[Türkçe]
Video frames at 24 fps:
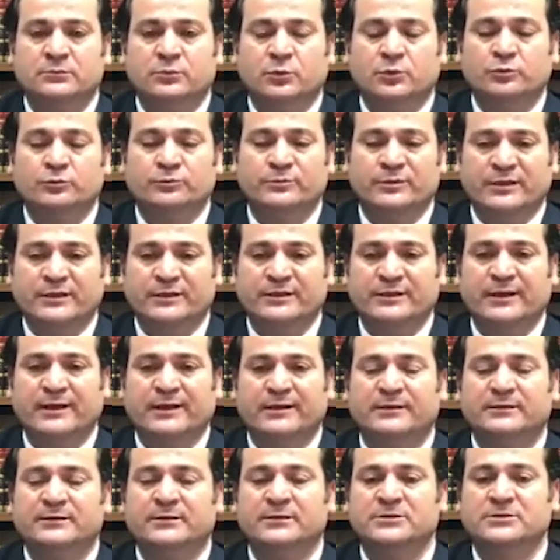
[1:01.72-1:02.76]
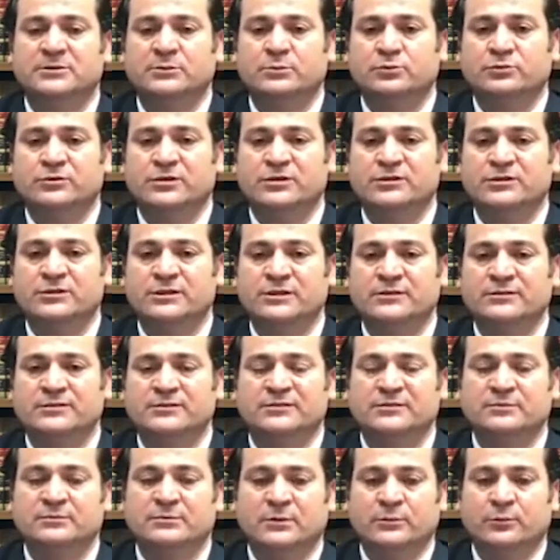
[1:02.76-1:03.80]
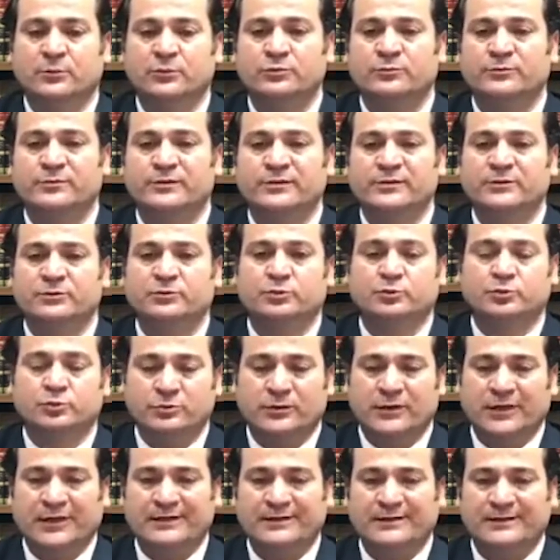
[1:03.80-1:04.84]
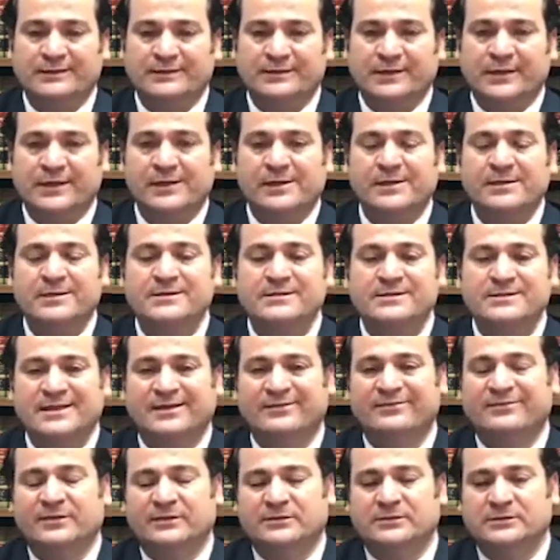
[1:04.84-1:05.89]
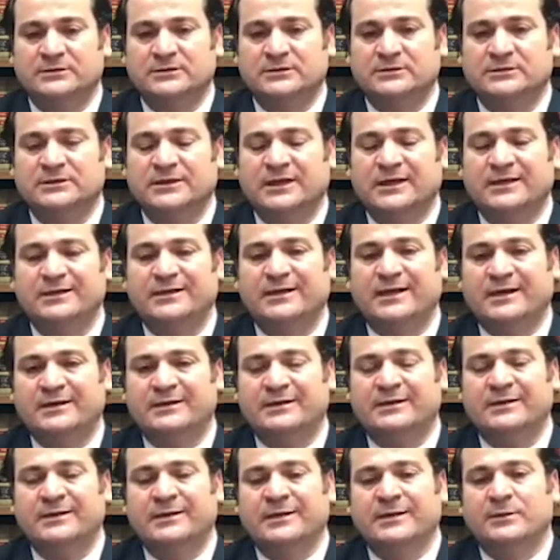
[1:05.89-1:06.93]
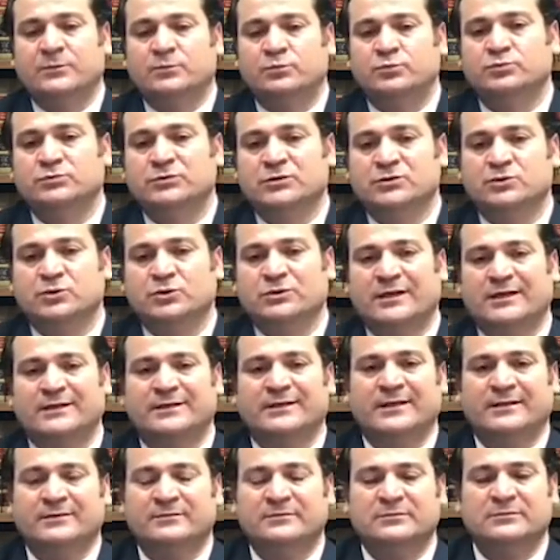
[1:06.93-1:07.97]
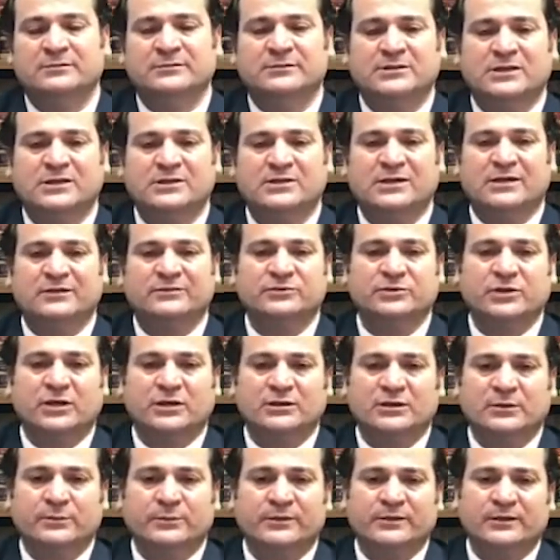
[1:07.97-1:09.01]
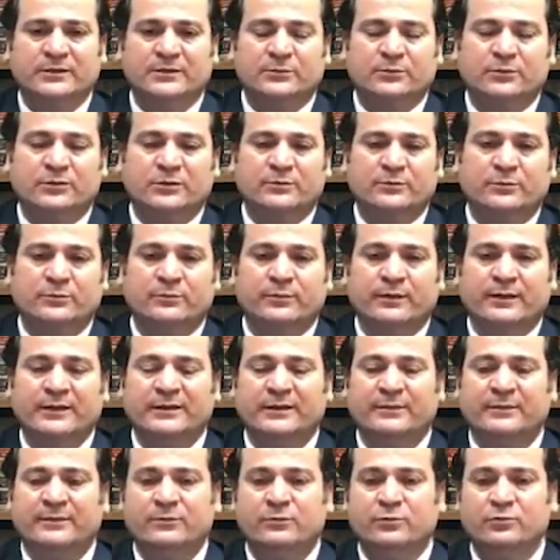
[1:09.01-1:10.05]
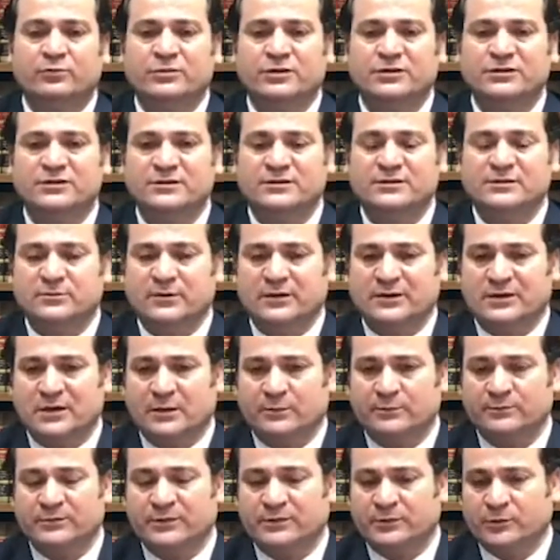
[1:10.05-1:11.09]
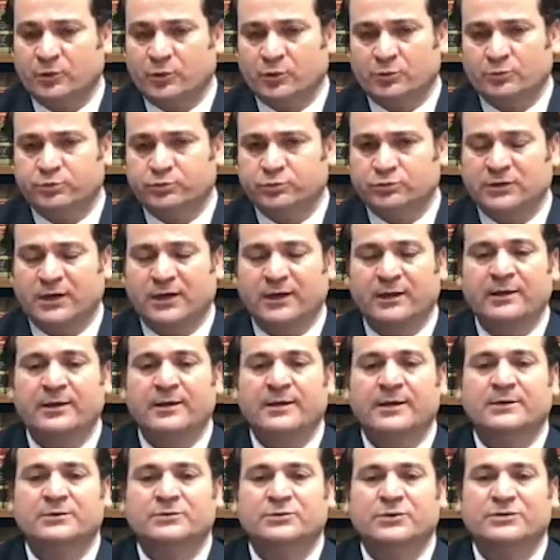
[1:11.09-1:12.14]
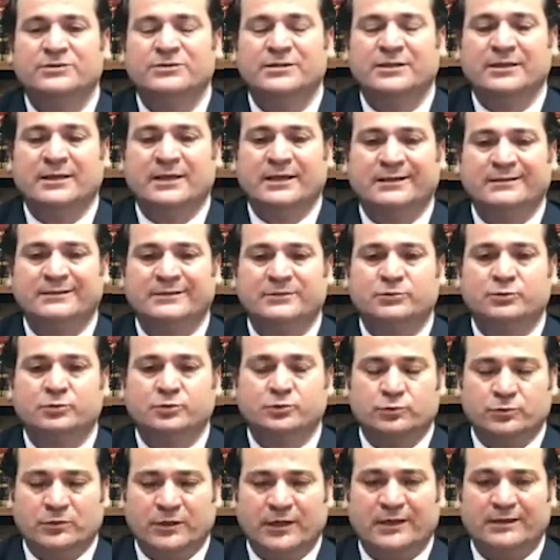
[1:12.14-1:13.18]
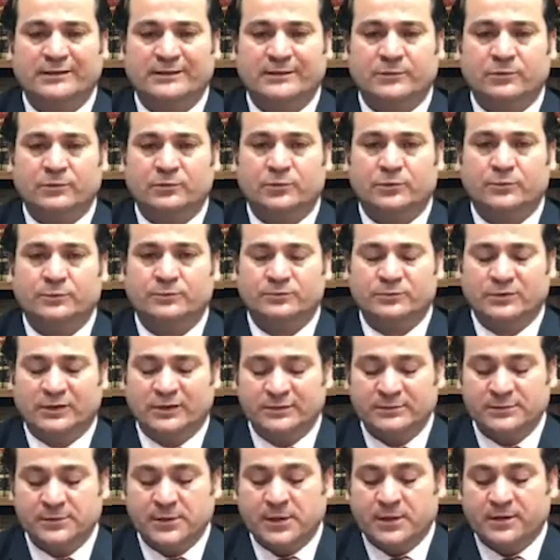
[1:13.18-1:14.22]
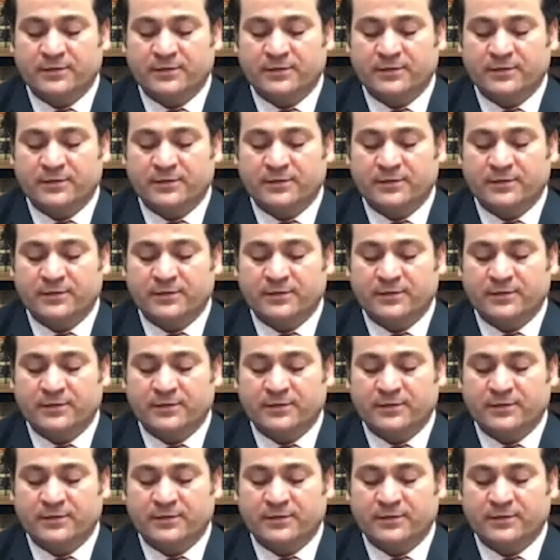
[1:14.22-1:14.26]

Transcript: bölümlerine ya da işte mültecilerin sığınma bölümlerine tutuklu yerlerine sevk edilirler. Yani bunu da söylerken şey yanlış anlamayın. Hani böyle belli bir mülteci sığma kapları yok burada. Dolayısıyla genelde tutuklu yerler oluyor bunlar.